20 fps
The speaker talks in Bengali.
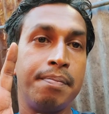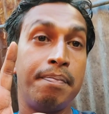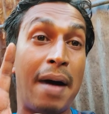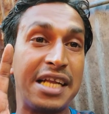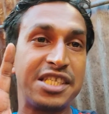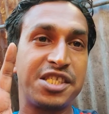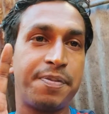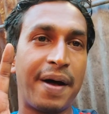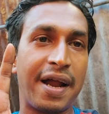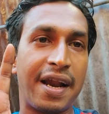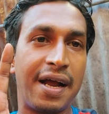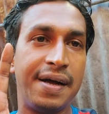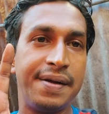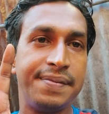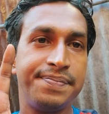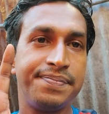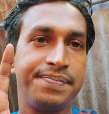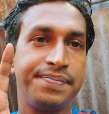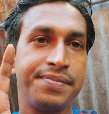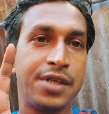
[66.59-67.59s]
বাস ভাড়া
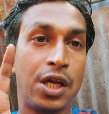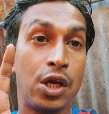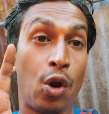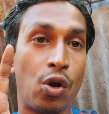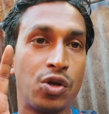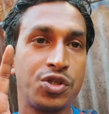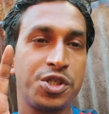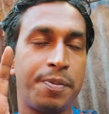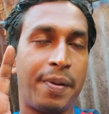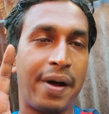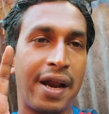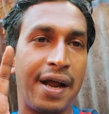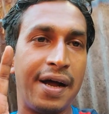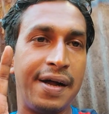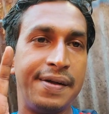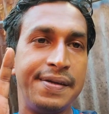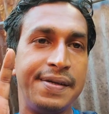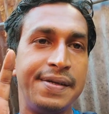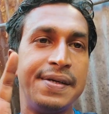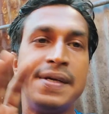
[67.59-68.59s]
লঞ্চ ভাড়া
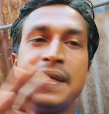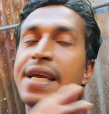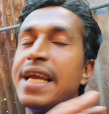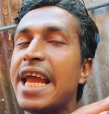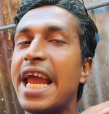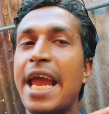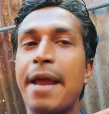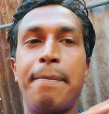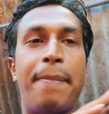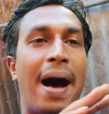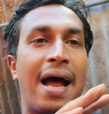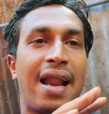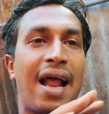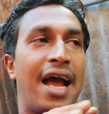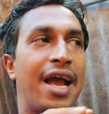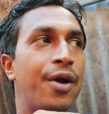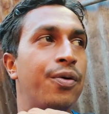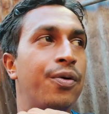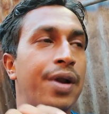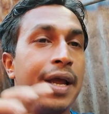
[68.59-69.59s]
এই ভাড়া
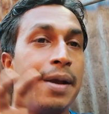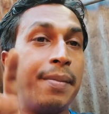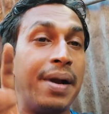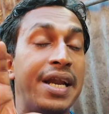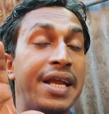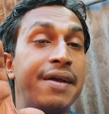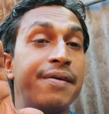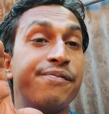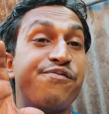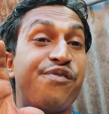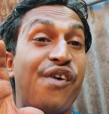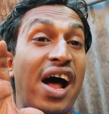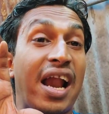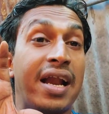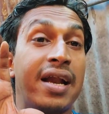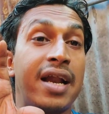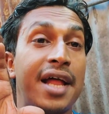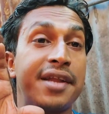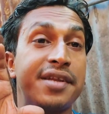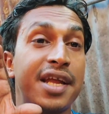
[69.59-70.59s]
এগুনে মানে
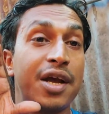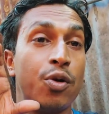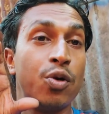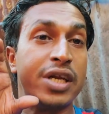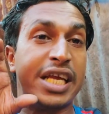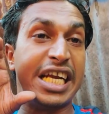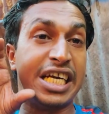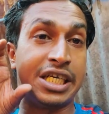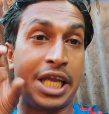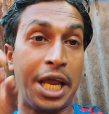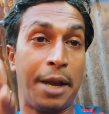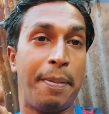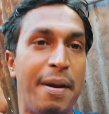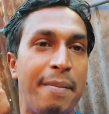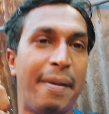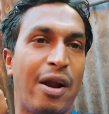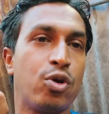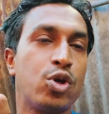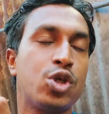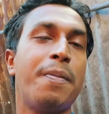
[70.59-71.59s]
পারেন না যে কি
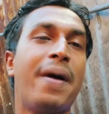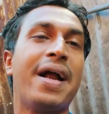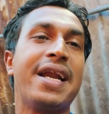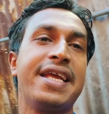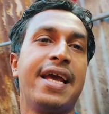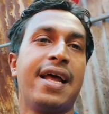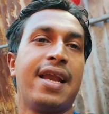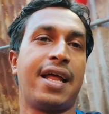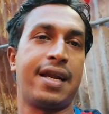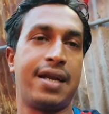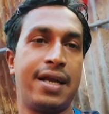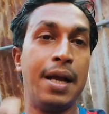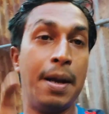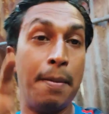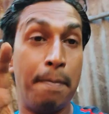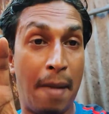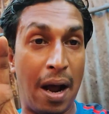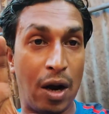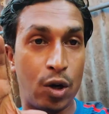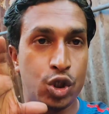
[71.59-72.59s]
টিভি মানুষ মারি এলার
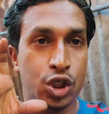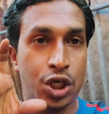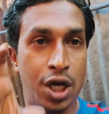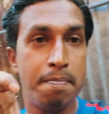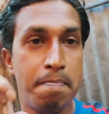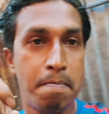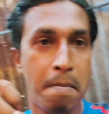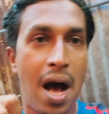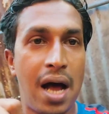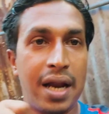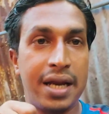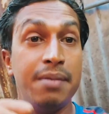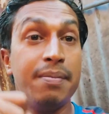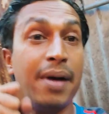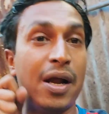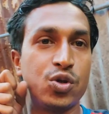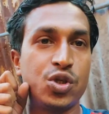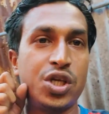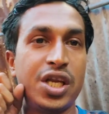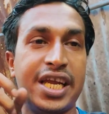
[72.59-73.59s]
মানুষে মারি
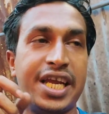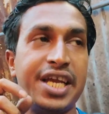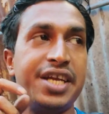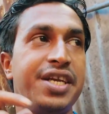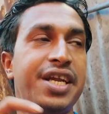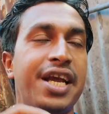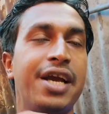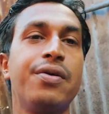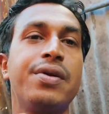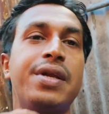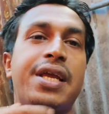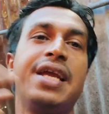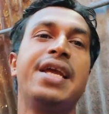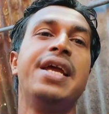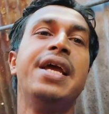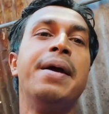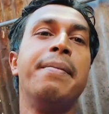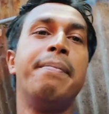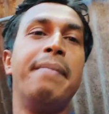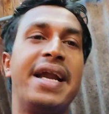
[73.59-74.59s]
মানুষের কিডনি এগুন কি
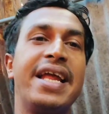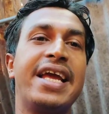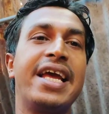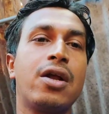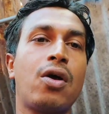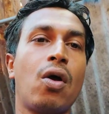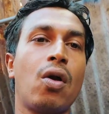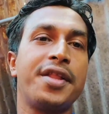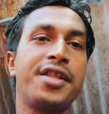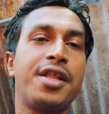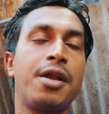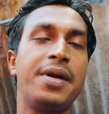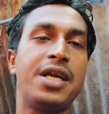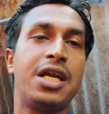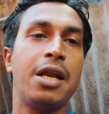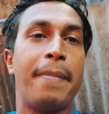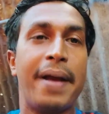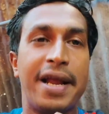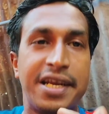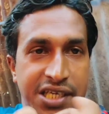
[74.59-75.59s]
মেডিকেল কলেজের
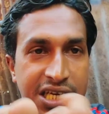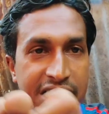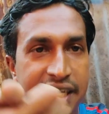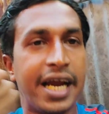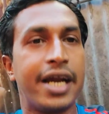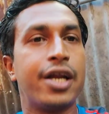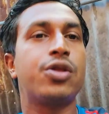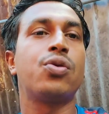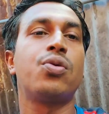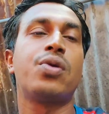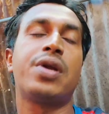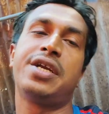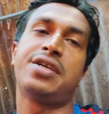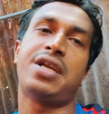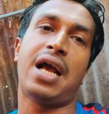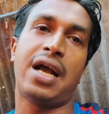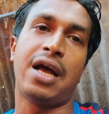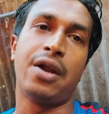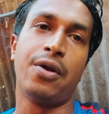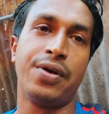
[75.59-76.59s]
ভিতরে বেশি হেন তুন কি
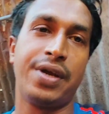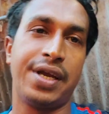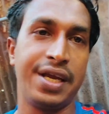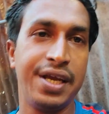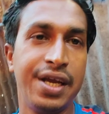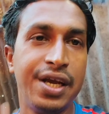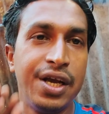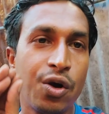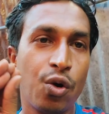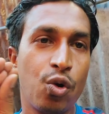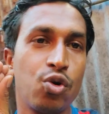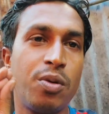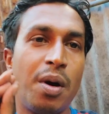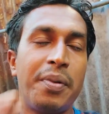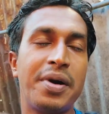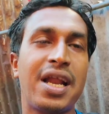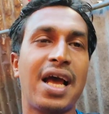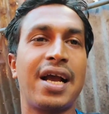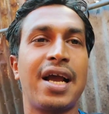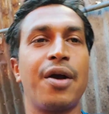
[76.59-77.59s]
টাকা লই কি
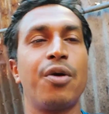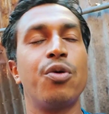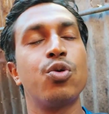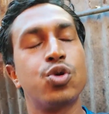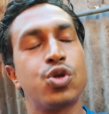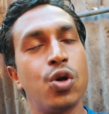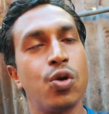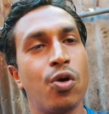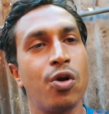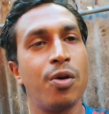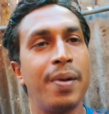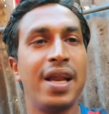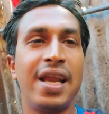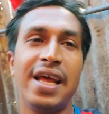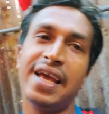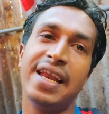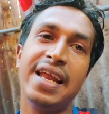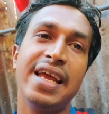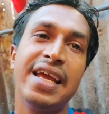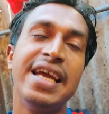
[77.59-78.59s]
কোনোভাবে টাকা এগুন উসুল করবে
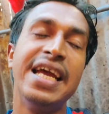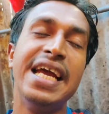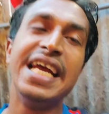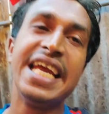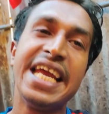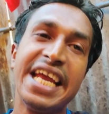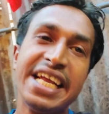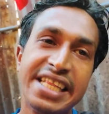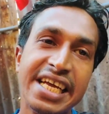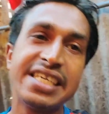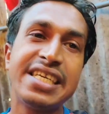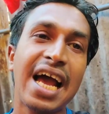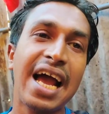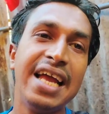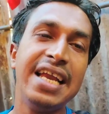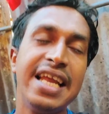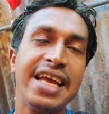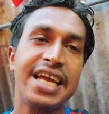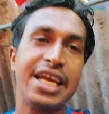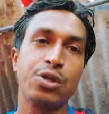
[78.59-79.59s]
এরে ঈদেটা
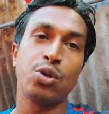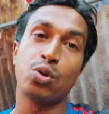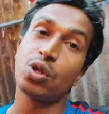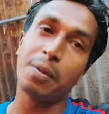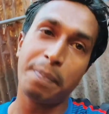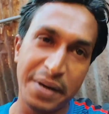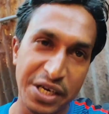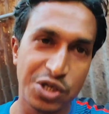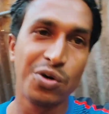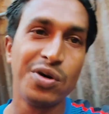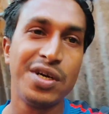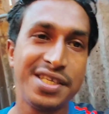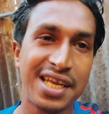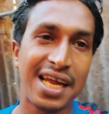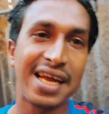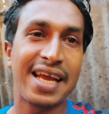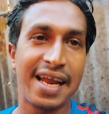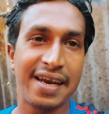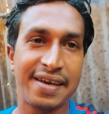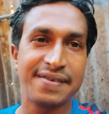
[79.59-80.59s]
এলে কি তোদের বিষুটি
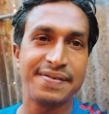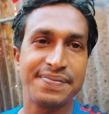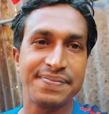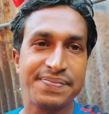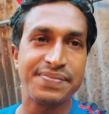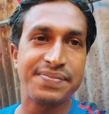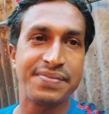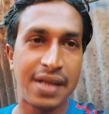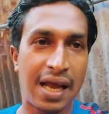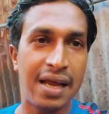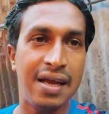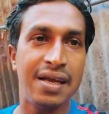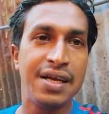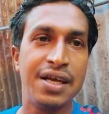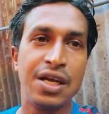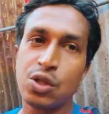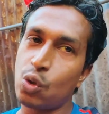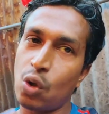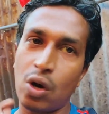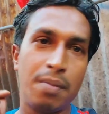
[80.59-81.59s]
যায় কেন হ্যাঁ
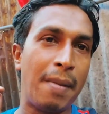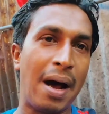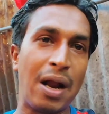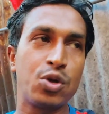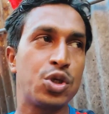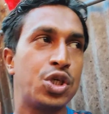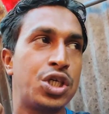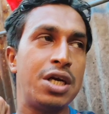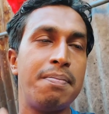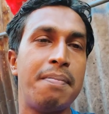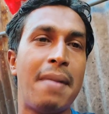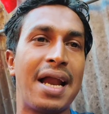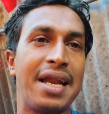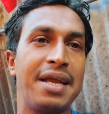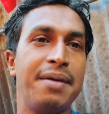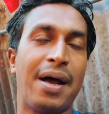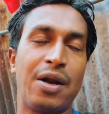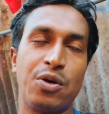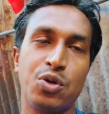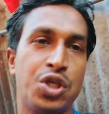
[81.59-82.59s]
তোরা মানুষে
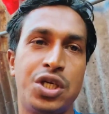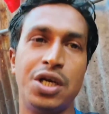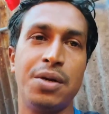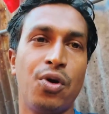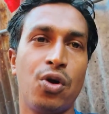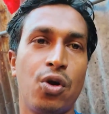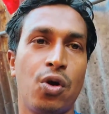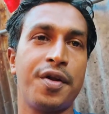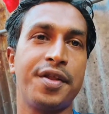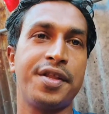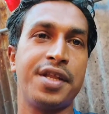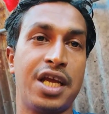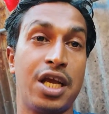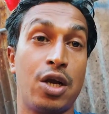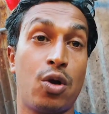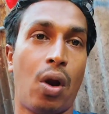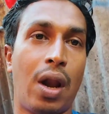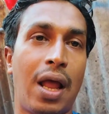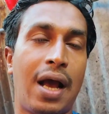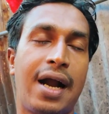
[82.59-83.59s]
মারি মানুষে মনে করে
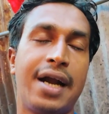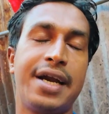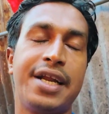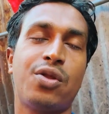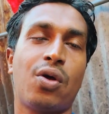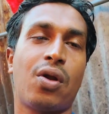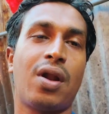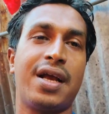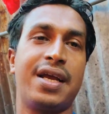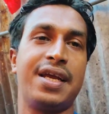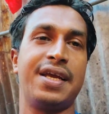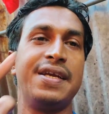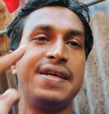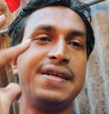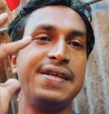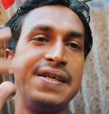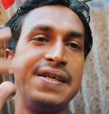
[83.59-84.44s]
দেখি গলা গাড়ি তোরা কি